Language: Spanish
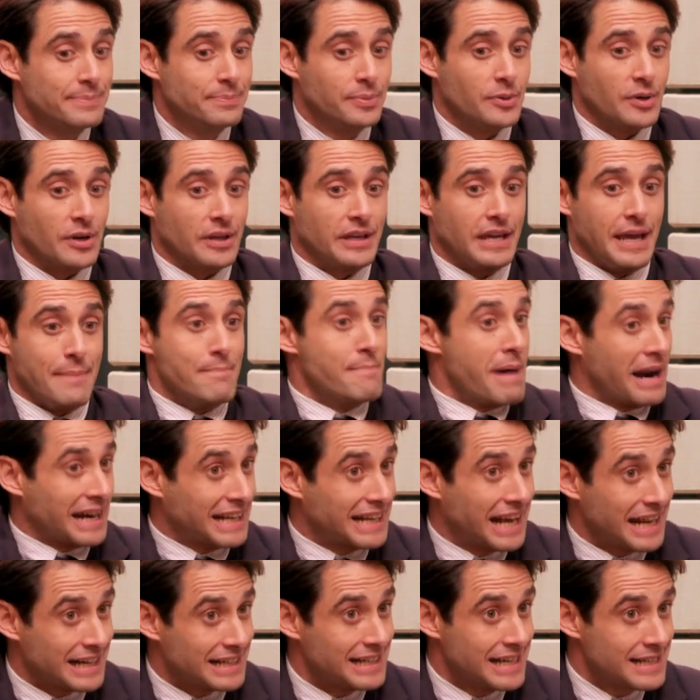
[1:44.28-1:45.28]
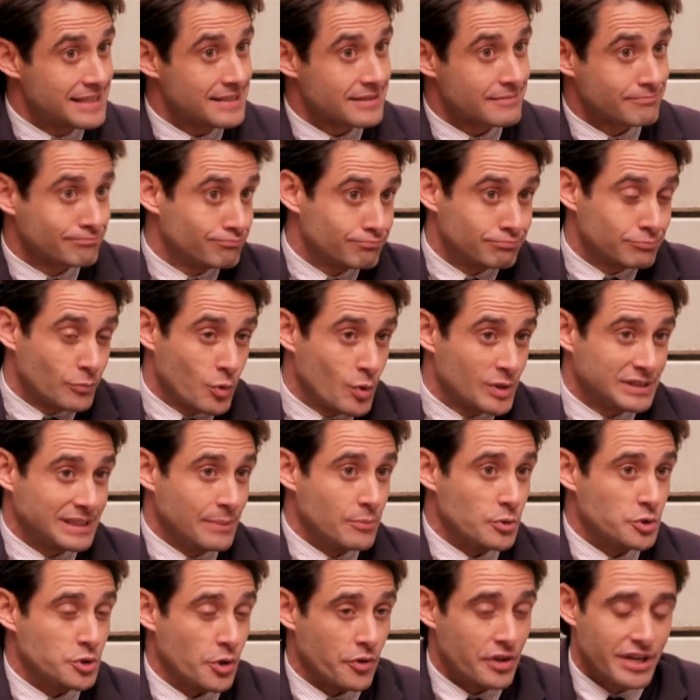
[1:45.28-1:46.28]
porque marcarlas cuesta
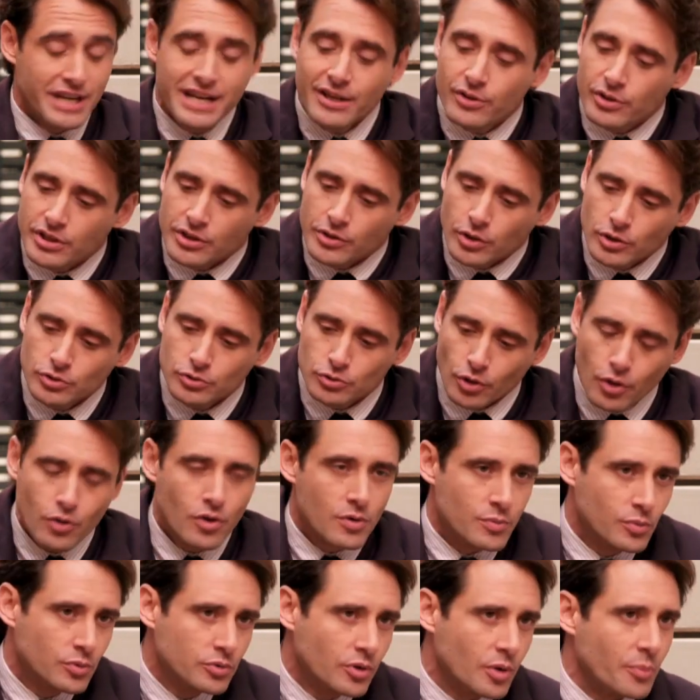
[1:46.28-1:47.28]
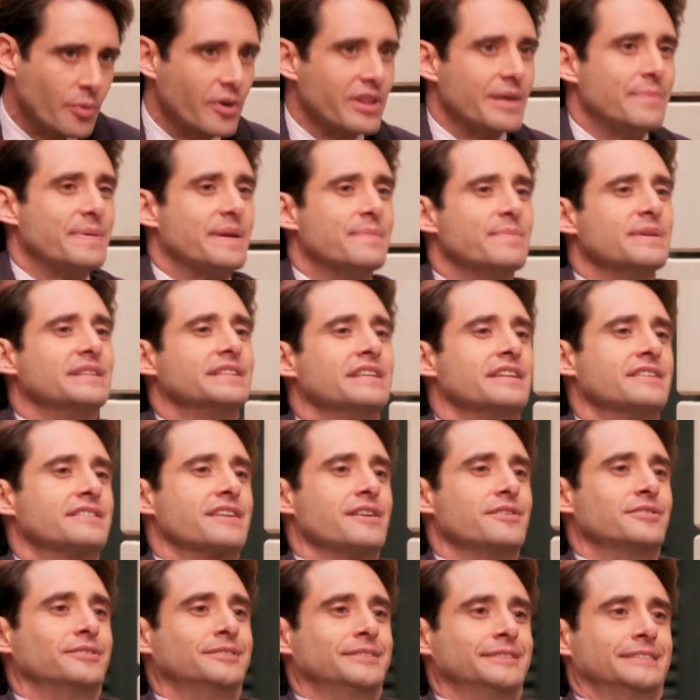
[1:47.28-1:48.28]
mucho dinero y no todo el mundo puede
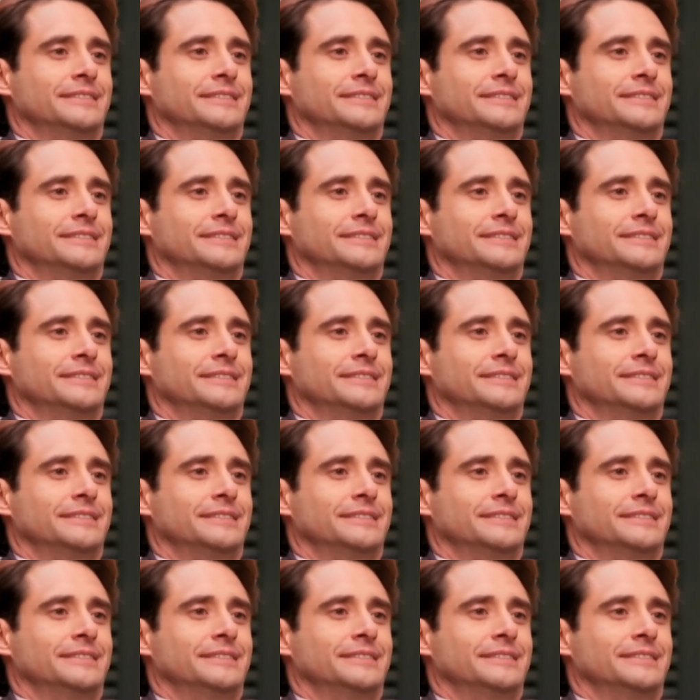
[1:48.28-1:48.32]
permitírselo.